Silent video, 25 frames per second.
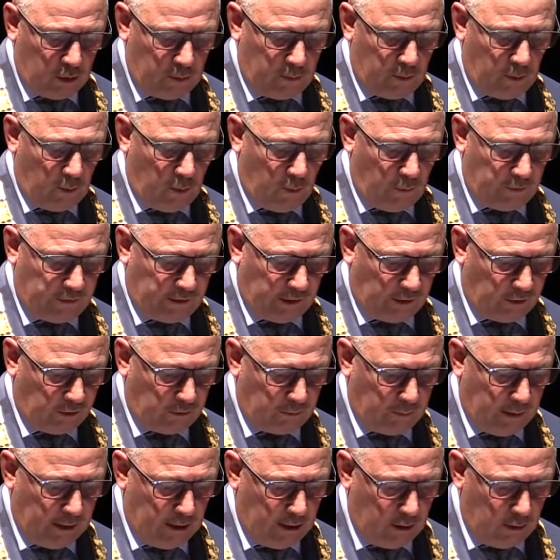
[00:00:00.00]
ohne
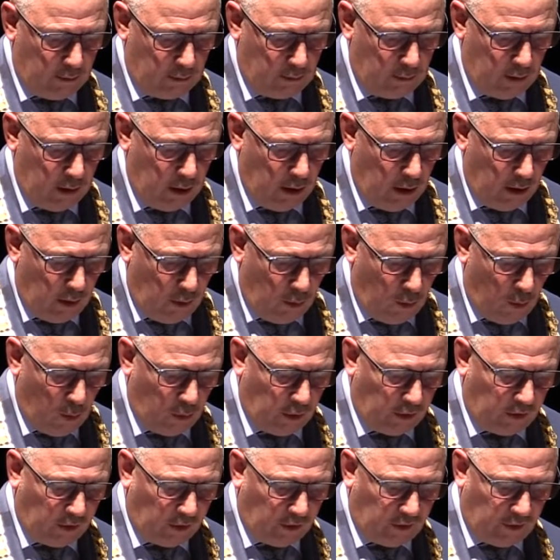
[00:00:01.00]
Berufsausbildung,
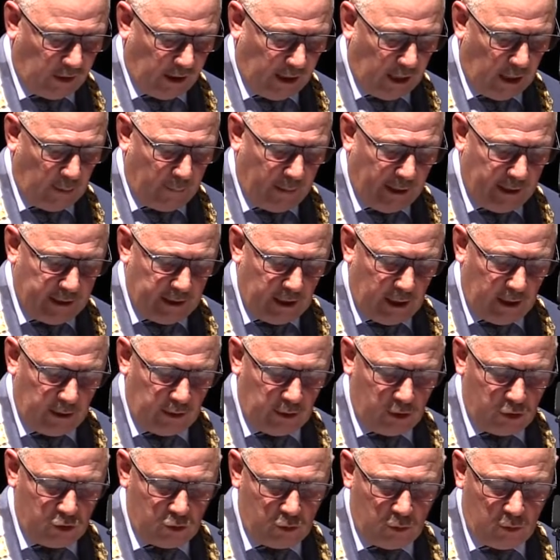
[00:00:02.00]
holte
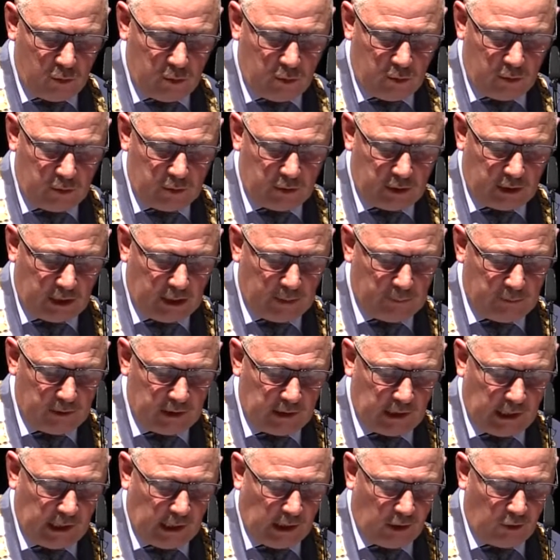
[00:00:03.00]
Sozialarbeiter an die Schule und
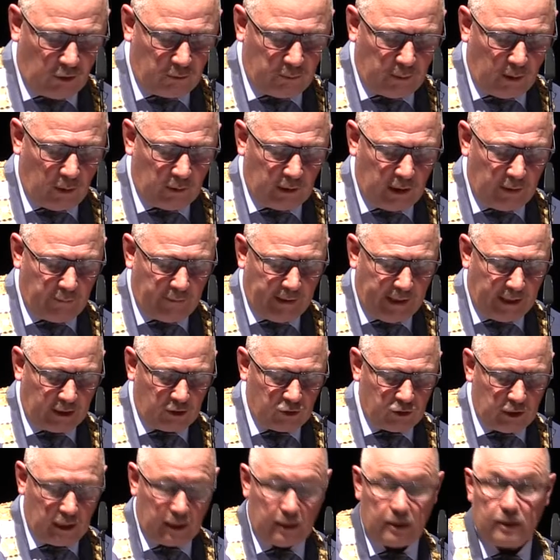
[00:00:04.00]
trieb den Ausbau der
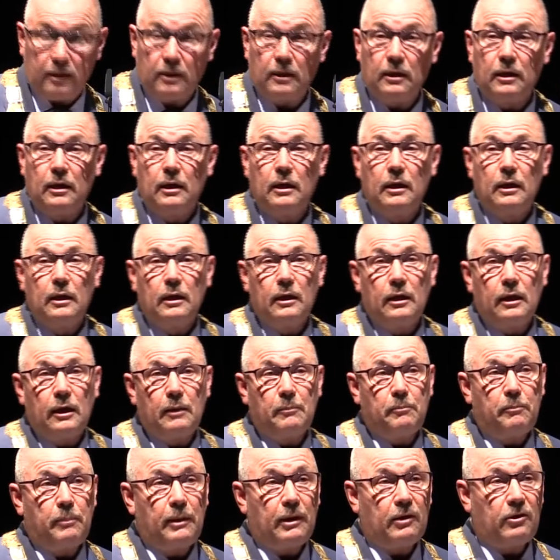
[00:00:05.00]
Werkstätten
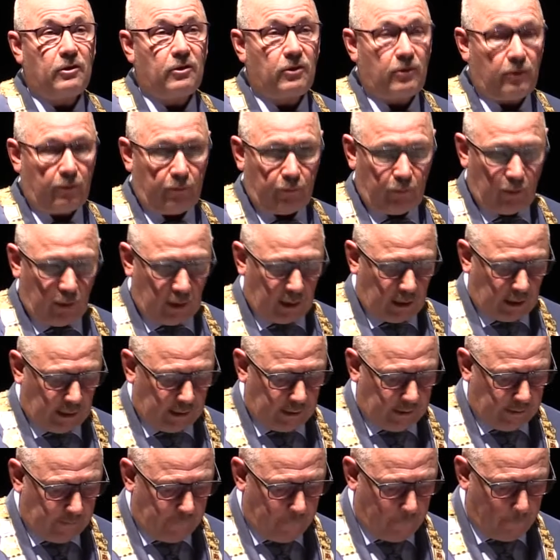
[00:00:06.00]
im BITS
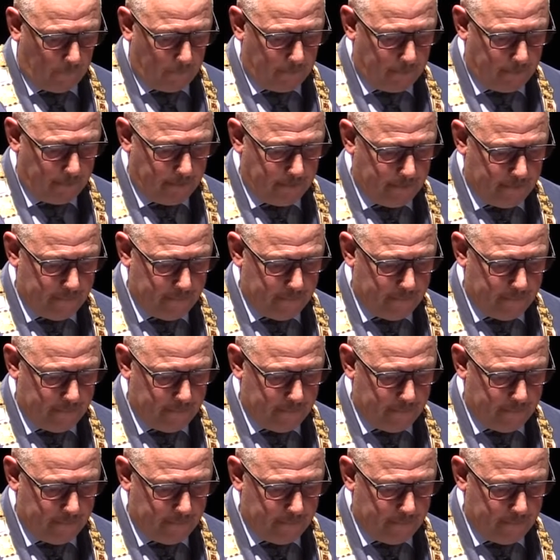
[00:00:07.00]
voran.